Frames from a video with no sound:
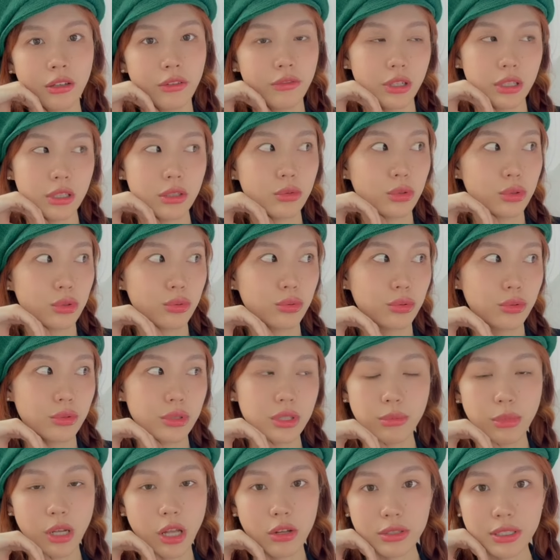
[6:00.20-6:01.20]
反正我出去我
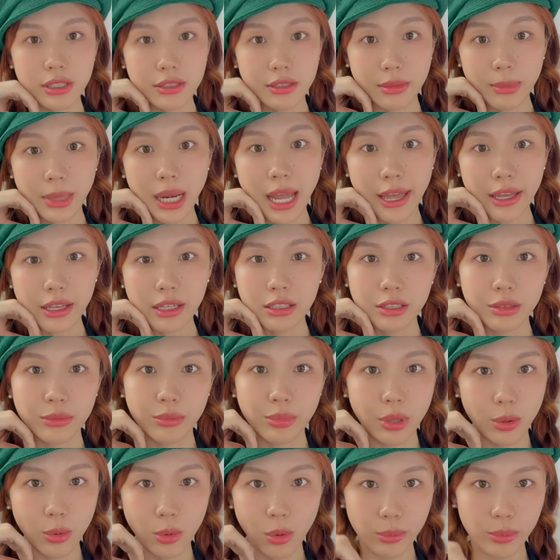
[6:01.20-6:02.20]
怎么高兴怎么来，
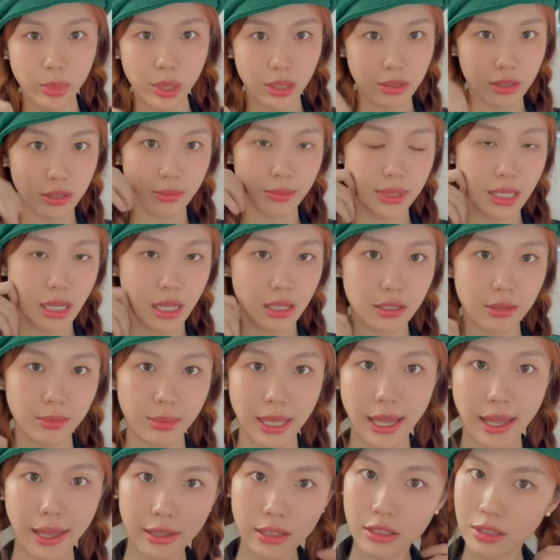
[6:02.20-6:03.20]
不要管别人怎么想怎么
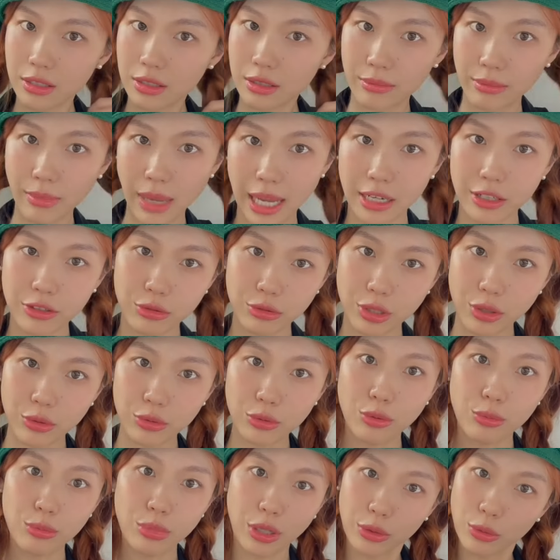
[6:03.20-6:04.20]
看，买了就是要
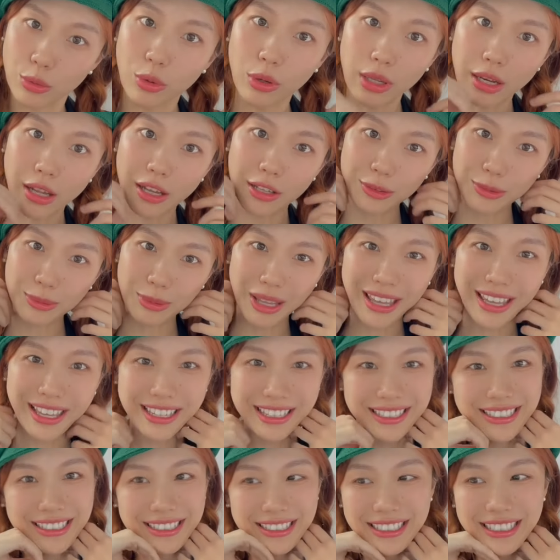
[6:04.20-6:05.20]
用，不然就亏了，对不对？